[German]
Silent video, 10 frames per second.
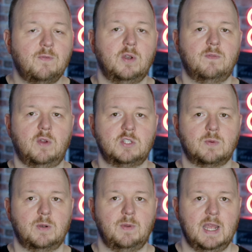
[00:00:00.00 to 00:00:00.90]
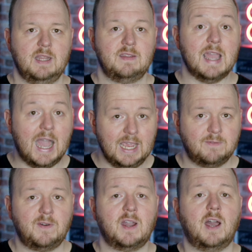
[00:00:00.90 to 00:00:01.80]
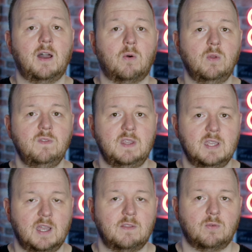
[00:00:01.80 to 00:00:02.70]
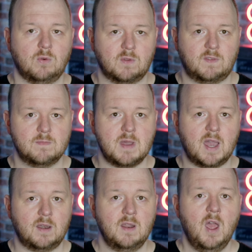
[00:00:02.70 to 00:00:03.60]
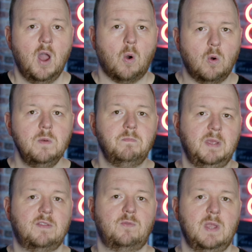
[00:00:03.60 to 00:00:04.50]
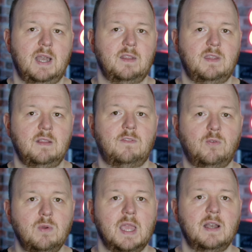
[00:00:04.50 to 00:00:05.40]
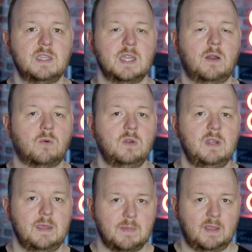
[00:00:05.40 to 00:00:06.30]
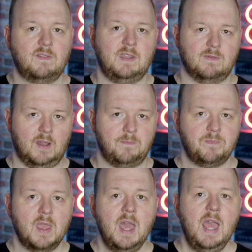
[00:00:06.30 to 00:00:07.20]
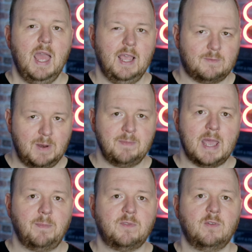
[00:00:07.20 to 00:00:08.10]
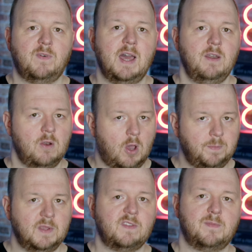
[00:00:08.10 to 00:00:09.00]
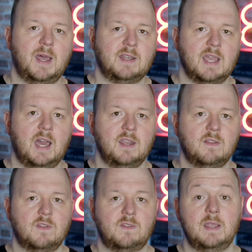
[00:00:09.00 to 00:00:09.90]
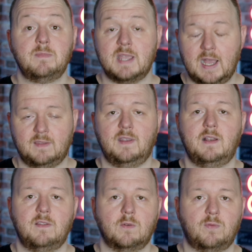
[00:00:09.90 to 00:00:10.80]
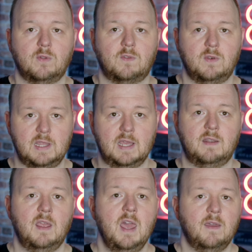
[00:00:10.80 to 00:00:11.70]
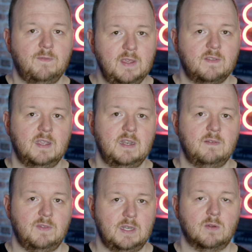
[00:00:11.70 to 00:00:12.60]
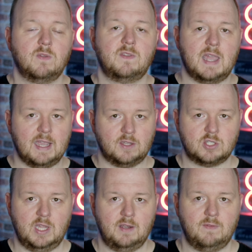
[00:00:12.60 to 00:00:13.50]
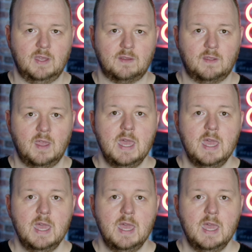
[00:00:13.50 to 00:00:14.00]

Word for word: würde Virtual Reality einfacher und sicherer zu nutzen machen und Mixed Reality zugänglicher und immersiver. Es bleibt abzuwarten, ob das Smart Guardian-System tatsächlich so funktioniert, wie es in den Videos dargestellt wird.